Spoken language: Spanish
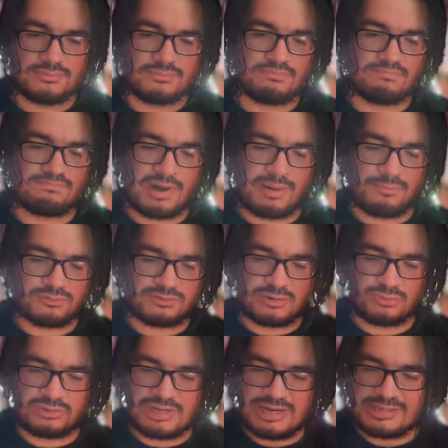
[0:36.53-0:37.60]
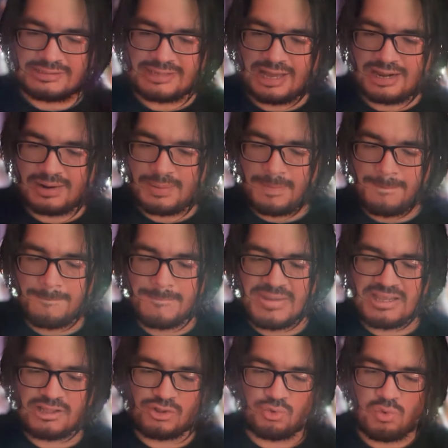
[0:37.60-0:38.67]
Vamos a utilizar
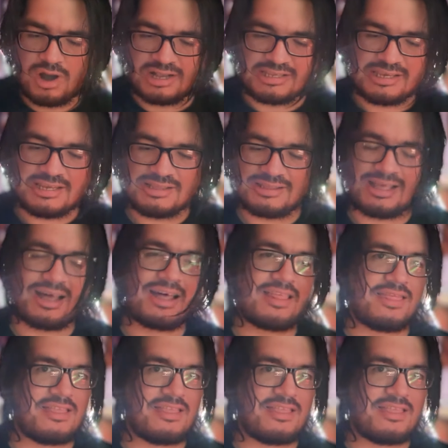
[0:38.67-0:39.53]
mi toallita